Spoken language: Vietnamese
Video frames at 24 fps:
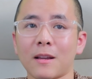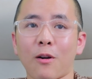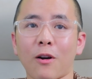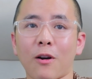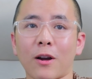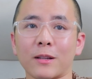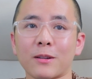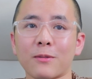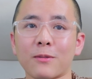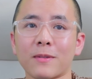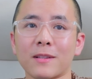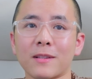Đấy,
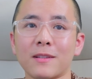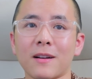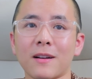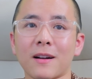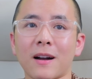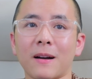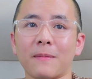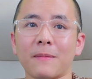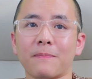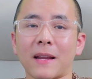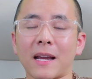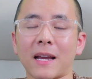thì hỏi
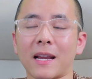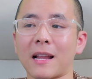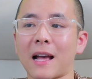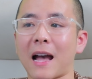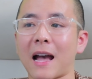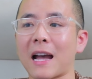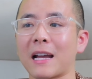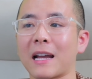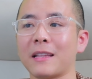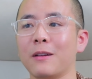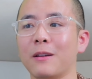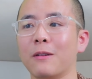trong cái trường hợp
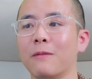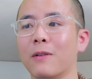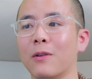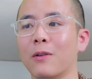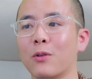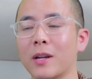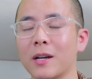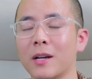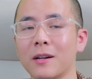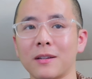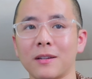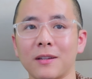này là ai
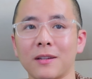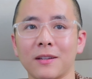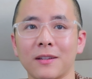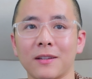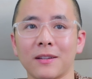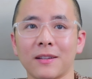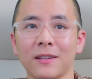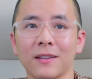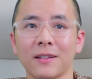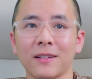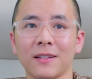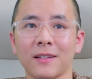nhiều vốn
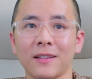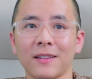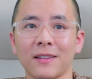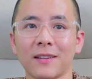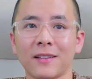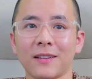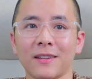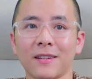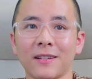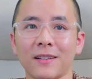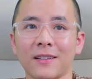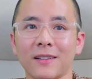hơn.
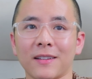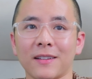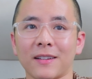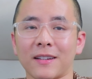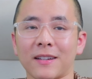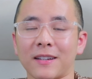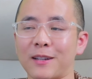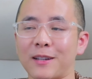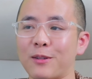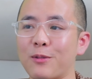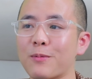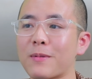
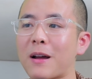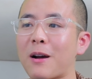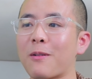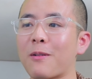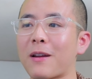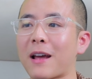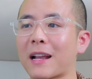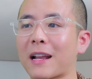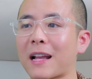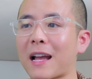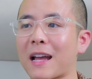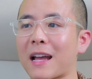Đấy,
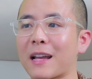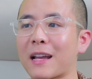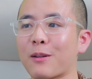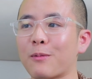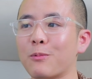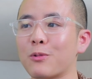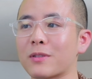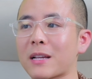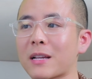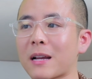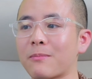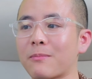lúc đầu là anh
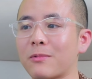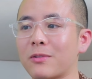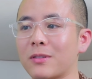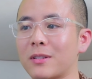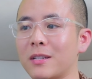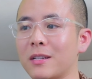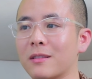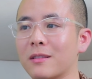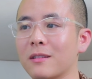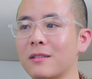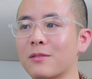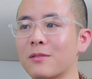Hai có
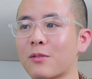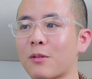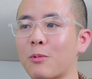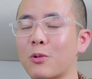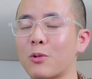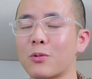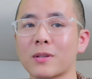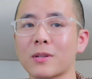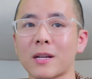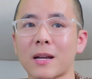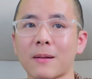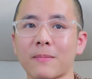100, chị
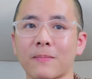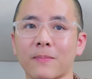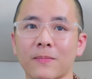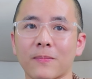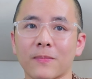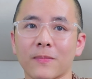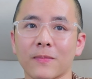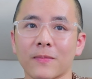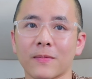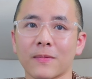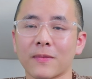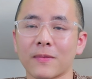Tư có
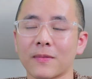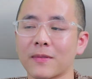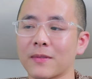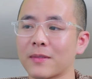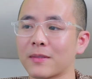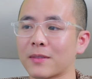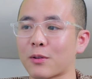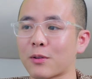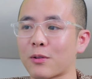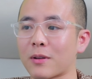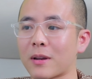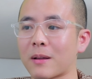400,
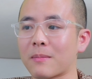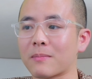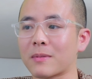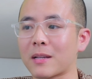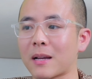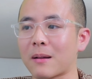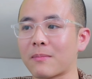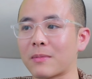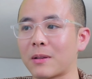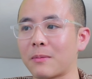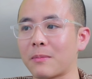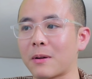
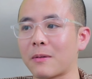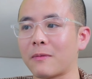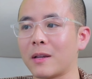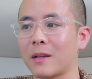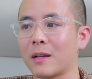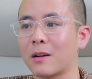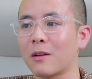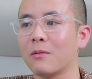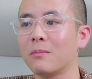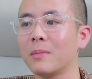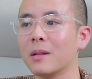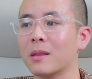có 500,
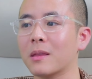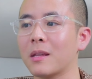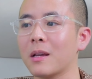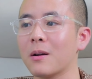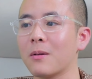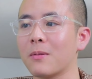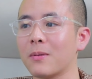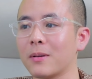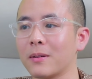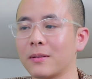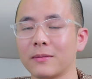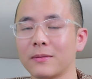nhưng mà vì
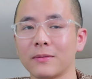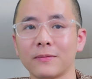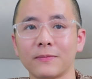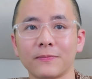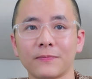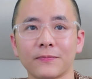không biết